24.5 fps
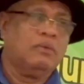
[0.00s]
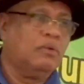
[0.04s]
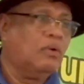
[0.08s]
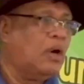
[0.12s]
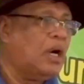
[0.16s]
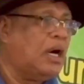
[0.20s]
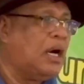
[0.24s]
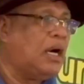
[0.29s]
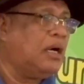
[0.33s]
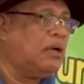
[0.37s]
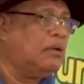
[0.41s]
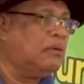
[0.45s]

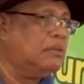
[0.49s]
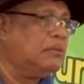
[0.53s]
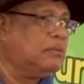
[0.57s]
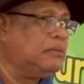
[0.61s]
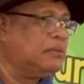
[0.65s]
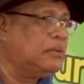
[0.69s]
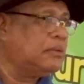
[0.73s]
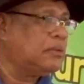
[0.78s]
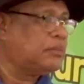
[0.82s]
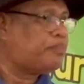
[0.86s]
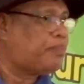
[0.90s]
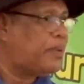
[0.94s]
Wow,
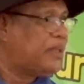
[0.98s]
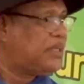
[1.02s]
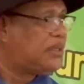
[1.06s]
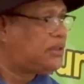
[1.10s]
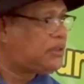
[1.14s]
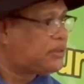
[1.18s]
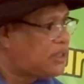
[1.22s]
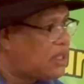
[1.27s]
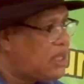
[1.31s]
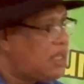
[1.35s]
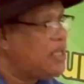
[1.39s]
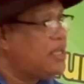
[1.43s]

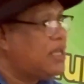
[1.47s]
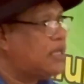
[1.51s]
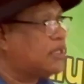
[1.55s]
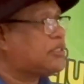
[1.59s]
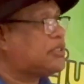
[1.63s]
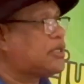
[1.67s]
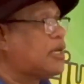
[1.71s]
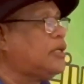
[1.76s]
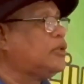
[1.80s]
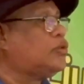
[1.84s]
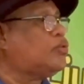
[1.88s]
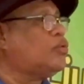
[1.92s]
pentingnya
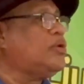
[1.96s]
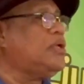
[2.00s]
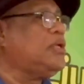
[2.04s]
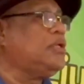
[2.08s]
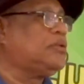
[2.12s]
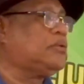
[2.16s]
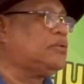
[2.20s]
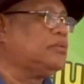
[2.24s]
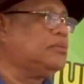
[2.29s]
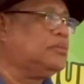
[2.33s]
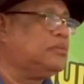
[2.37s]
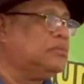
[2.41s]
saitun
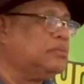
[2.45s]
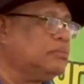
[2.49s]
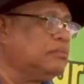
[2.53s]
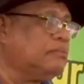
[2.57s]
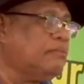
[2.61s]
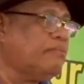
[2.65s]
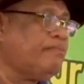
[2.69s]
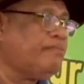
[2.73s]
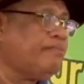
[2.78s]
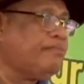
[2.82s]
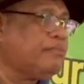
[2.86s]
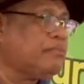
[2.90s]
itu.
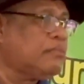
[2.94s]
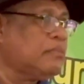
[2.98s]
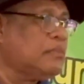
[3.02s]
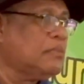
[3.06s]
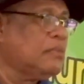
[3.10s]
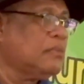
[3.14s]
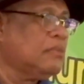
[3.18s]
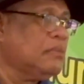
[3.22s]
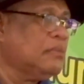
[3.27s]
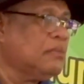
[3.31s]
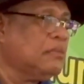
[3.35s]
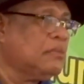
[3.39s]

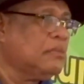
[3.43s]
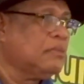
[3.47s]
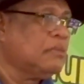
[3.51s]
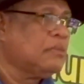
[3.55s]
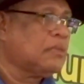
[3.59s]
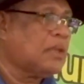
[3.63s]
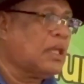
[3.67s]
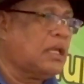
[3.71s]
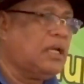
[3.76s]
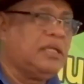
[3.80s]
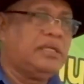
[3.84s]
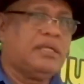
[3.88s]

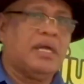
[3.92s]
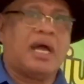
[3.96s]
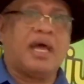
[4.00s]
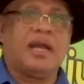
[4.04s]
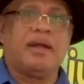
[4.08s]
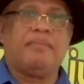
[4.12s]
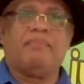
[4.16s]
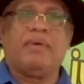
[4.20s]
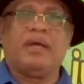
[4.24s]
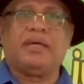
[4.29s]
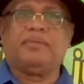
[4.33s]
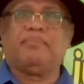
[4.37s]
Jadi jangan
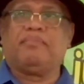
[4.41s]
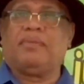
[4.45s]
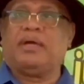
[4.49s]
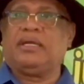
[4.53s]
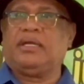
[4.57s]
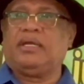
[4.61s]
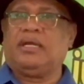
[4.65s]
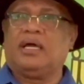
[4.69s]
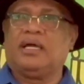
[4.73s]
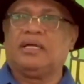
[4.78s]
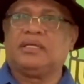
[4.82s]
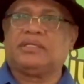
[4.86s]
main-main
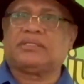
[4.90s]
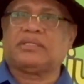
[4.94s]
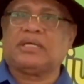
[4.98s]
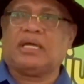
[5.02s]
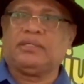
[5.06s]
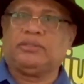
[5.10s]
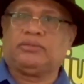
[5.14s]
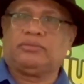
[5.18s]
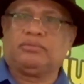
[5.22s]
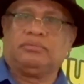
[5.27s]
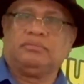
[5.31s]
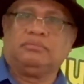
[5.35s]
dengan
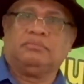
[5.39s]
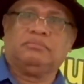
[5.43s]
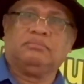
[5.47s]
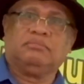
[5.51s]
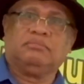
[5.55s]
saitun.